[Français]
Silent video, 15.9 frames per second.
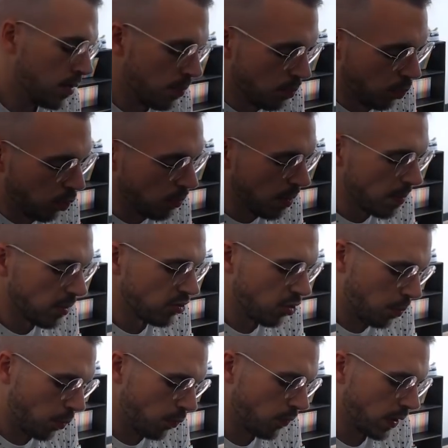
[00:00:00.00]
Premier
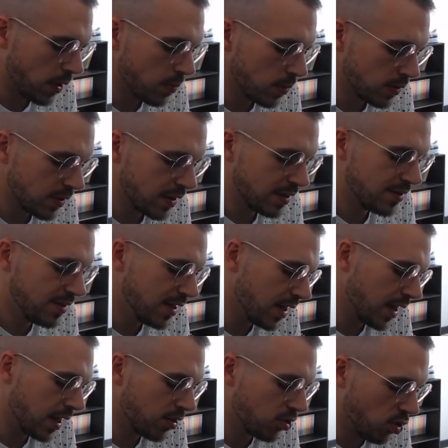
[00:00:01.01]
match-up, on va commencer
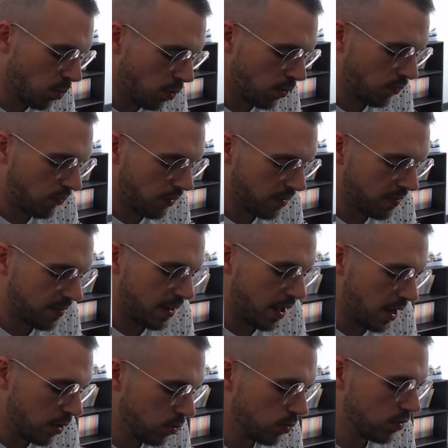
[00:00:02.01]
directement face
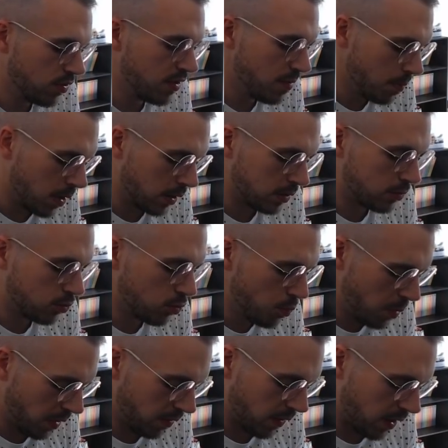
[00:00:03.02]
à une team
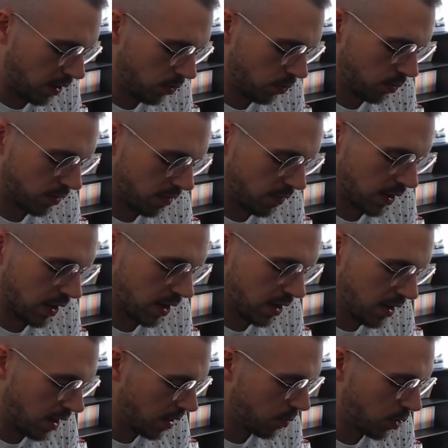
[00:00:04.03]
Super Saiyan, donc ça va être
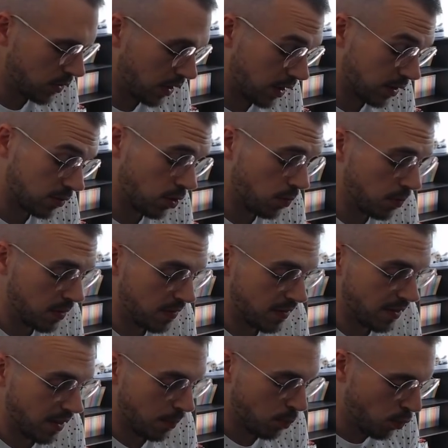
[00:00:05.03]
clairement intéressant, mais
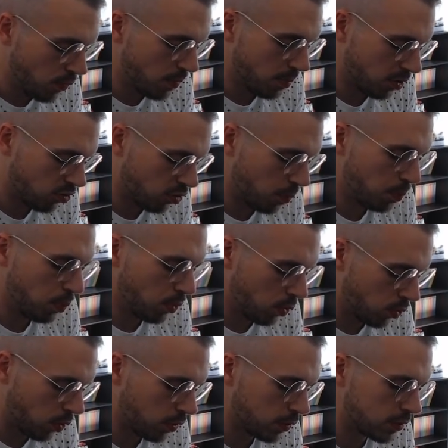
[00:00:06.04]
c'est un mauvais match-up pour
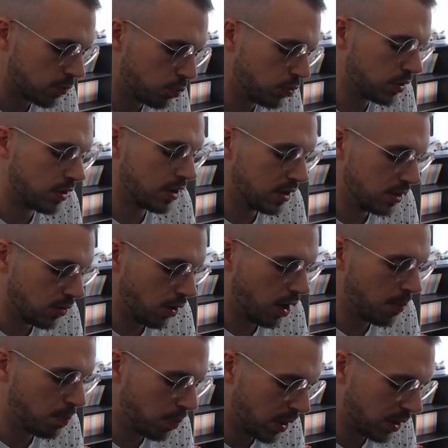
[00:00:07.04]
le Trunks puisqu'il n'y
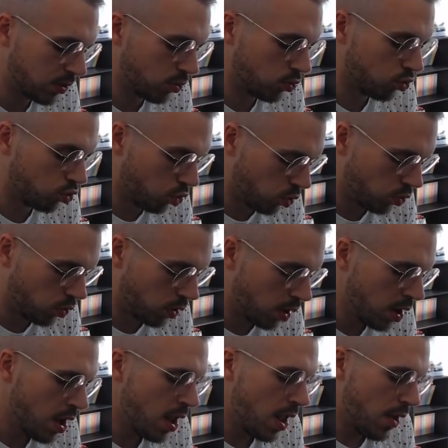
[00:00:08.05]
aura pas de jaune
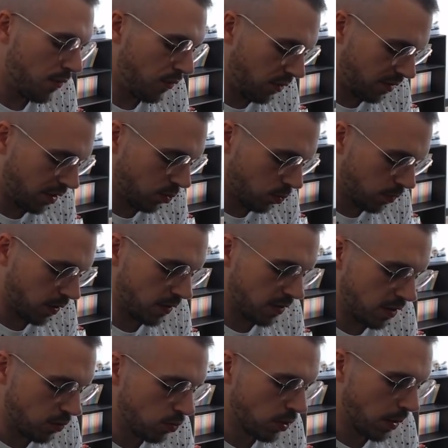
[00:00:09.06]
face à nous. Ça,
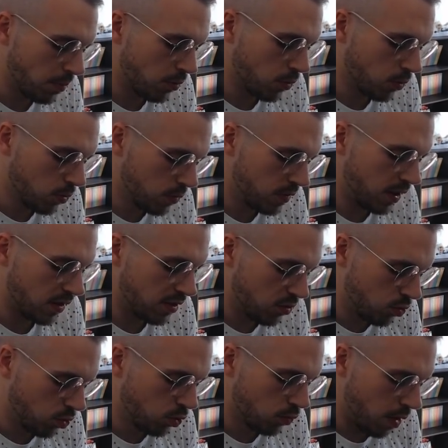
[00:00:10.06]
c'est une absolue certitude.